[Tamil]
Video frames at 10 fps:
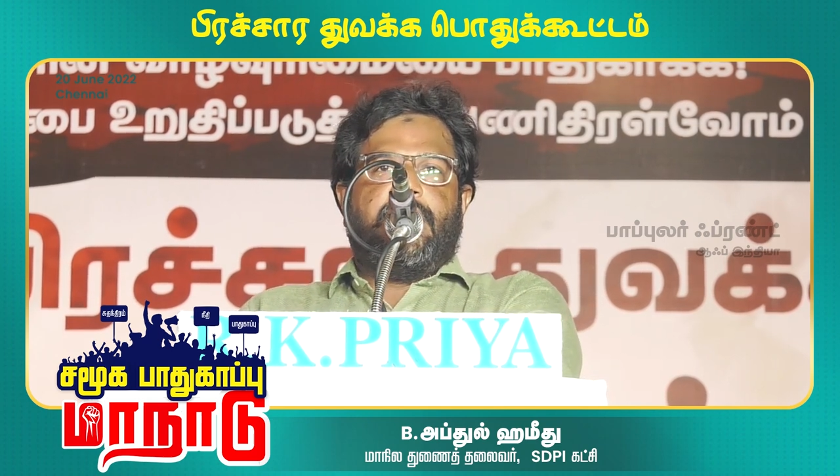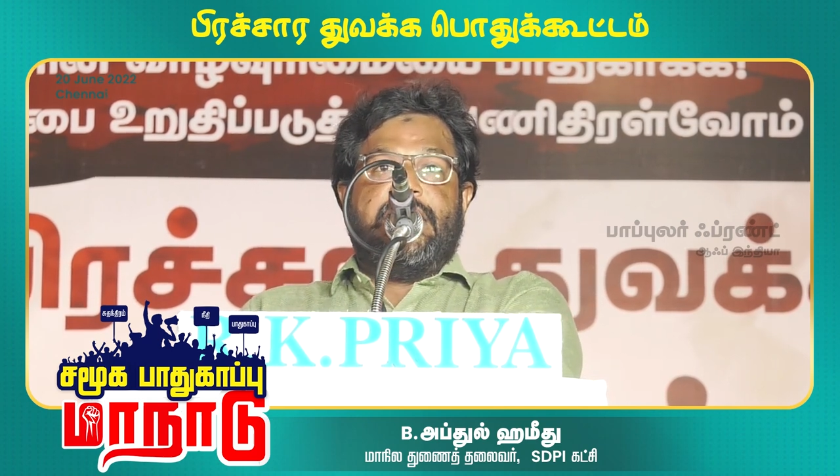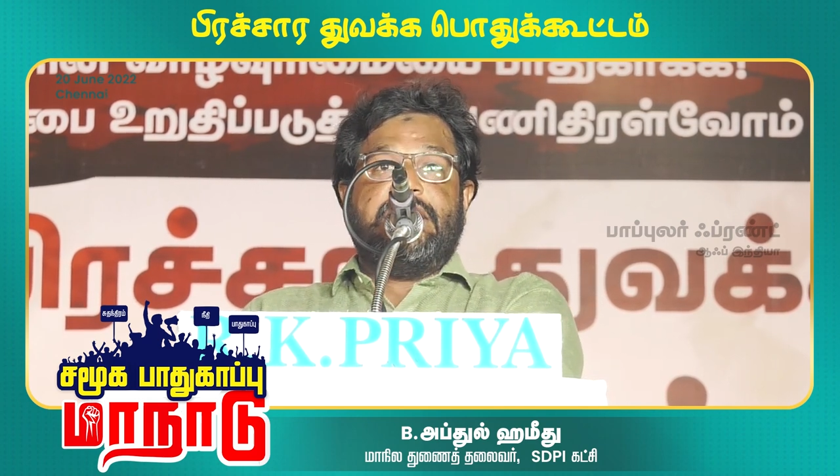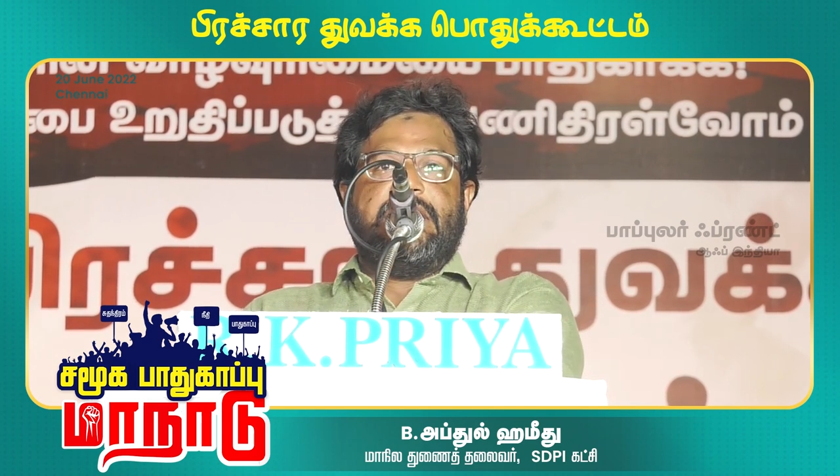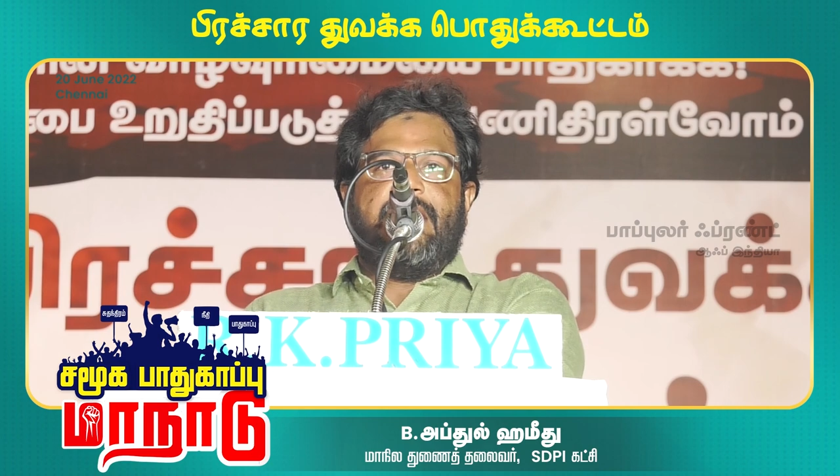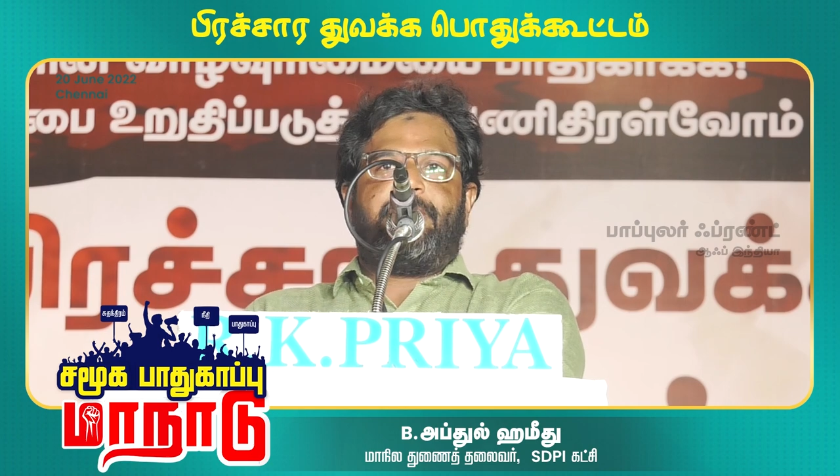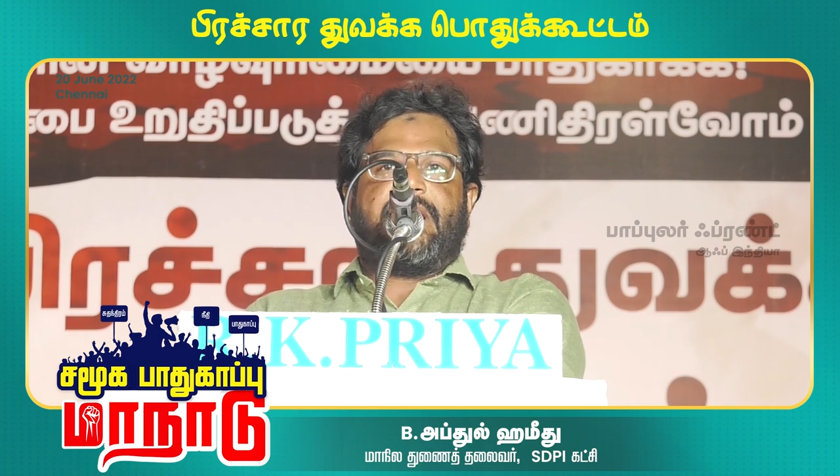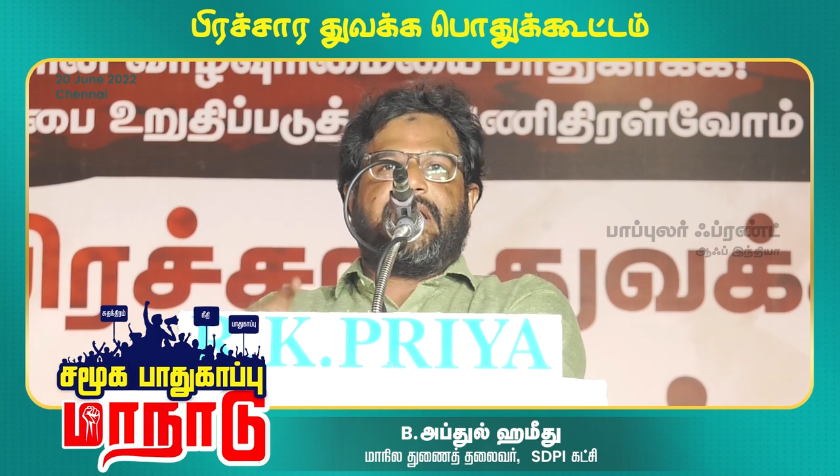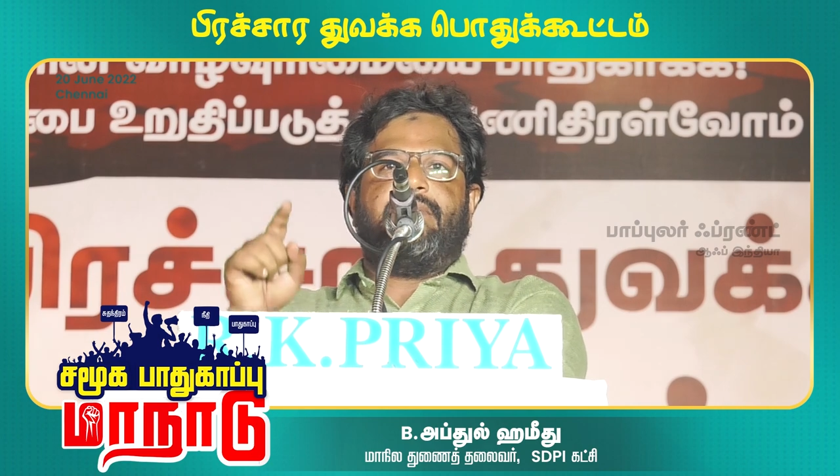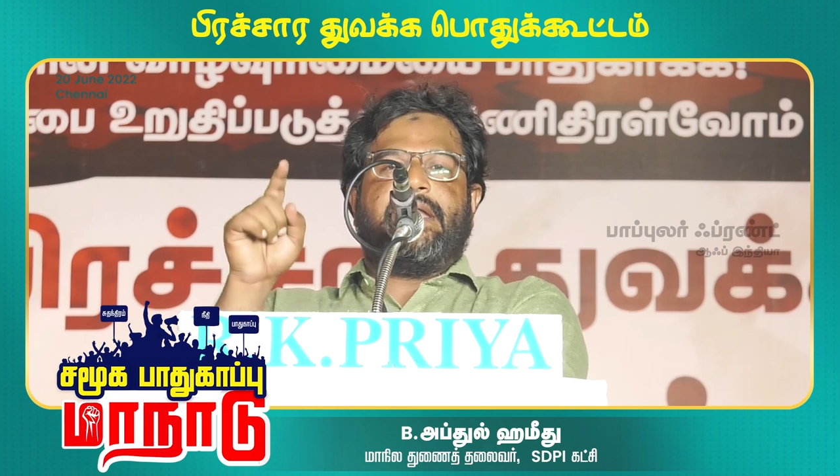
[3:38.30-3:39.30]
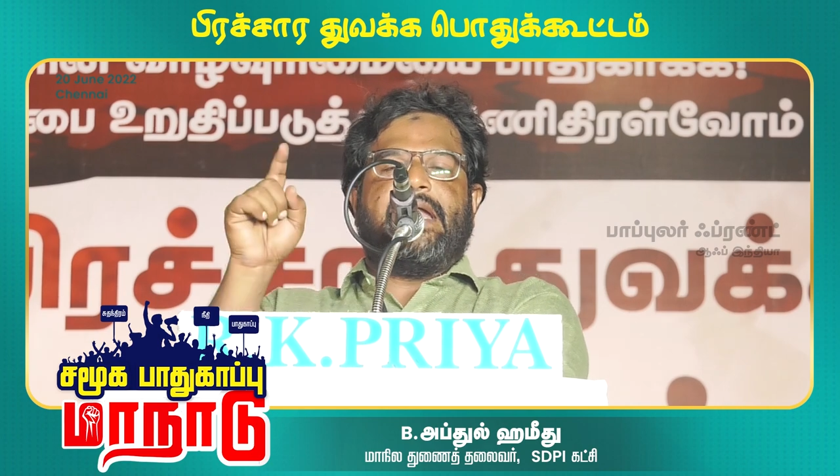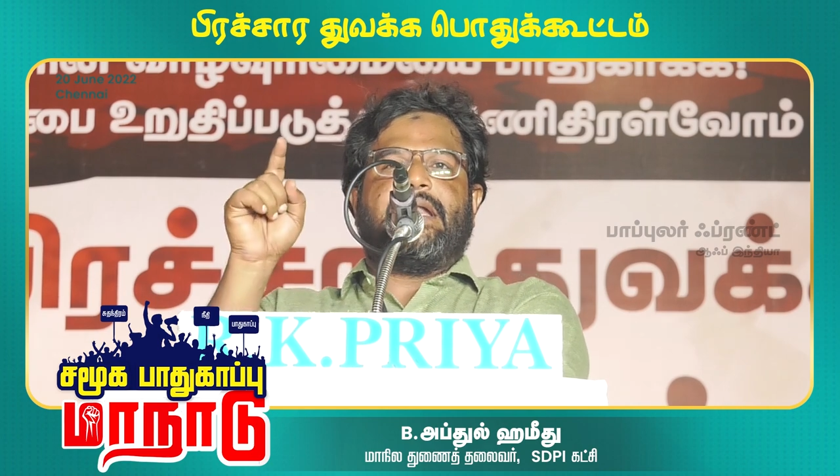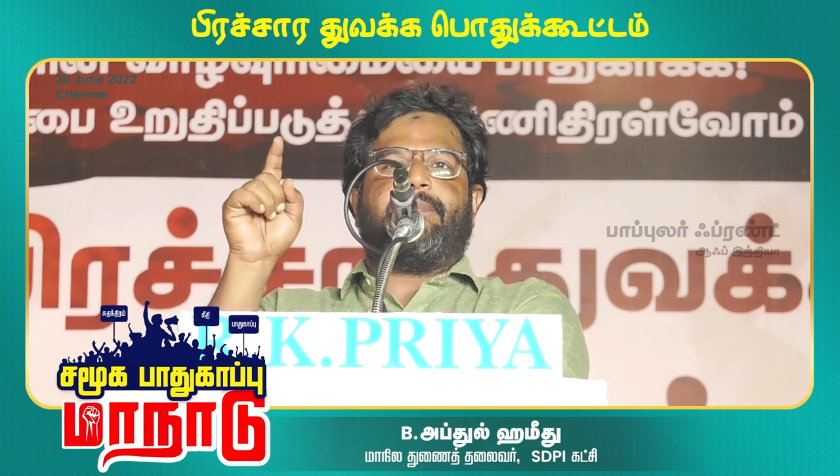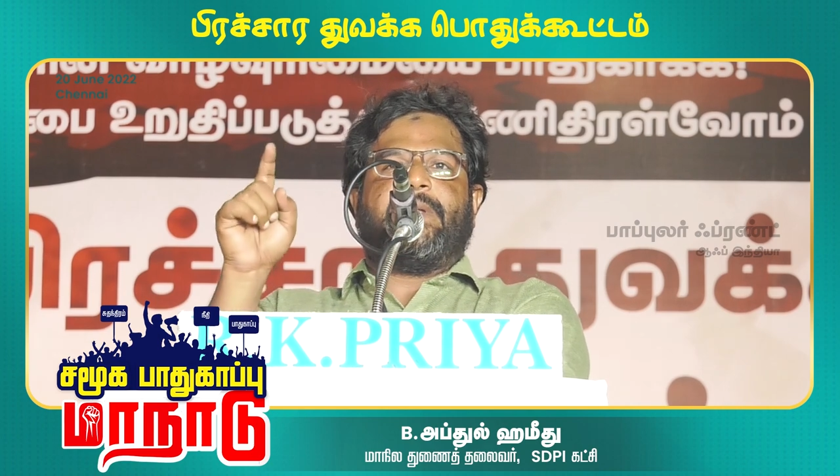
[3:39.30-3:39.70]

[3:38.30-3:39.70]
இந்திய பிரதமர் என்ற